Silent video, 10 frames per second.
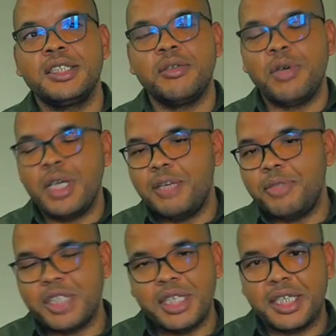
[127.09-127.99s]
سواء
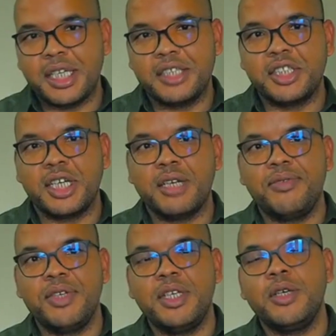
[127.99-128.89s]
المجال اللي كيشتغل
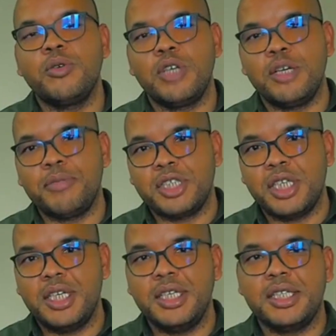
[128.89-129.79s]
فيه ولا المجال
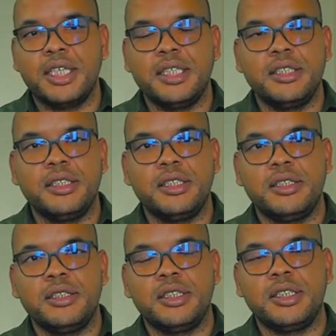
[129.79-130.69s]
اللي
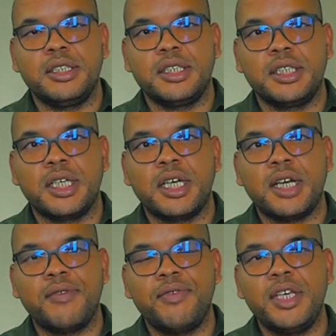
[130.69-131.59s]
كيقرا
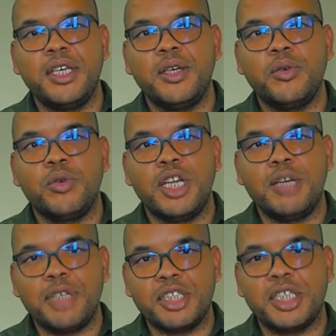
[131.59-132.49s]
فيه ولا
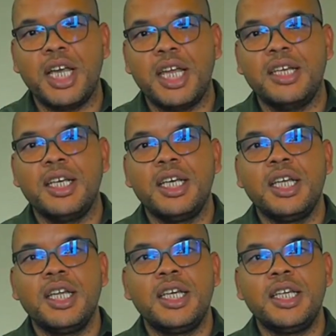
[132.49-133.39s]
المجال
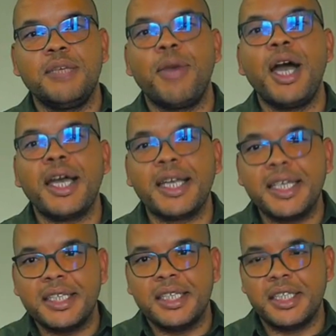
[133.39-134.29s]
اللي
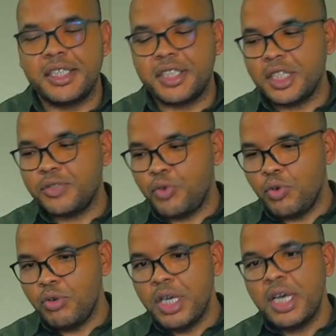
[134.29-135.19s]
باغي يكتشفه
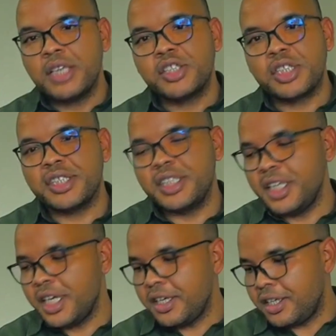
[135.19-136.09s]

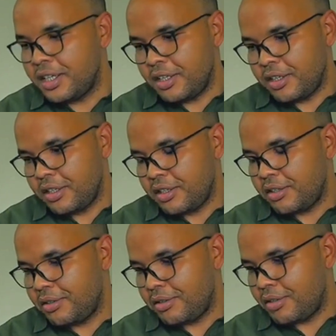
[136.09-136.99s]
شخصيا
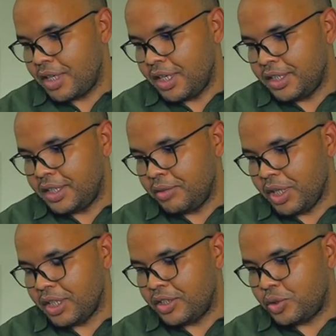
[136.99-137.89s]
آه، عندي
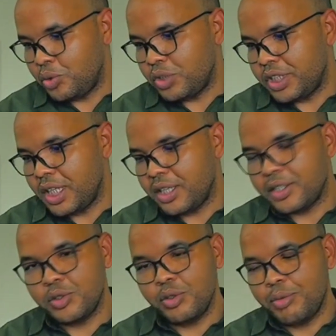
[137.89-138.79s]
واحد جوج ديال
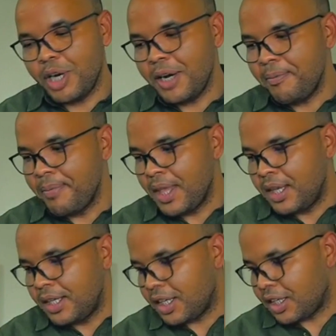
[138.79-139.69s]
الكتوبه
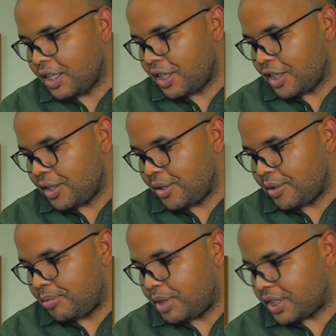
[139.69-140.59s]
يلاه آه،
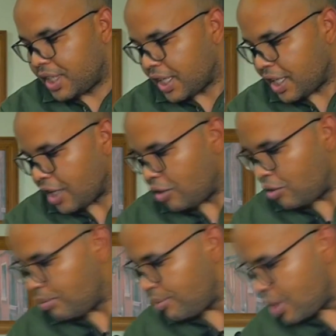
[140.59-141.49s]
بديت كنقراهم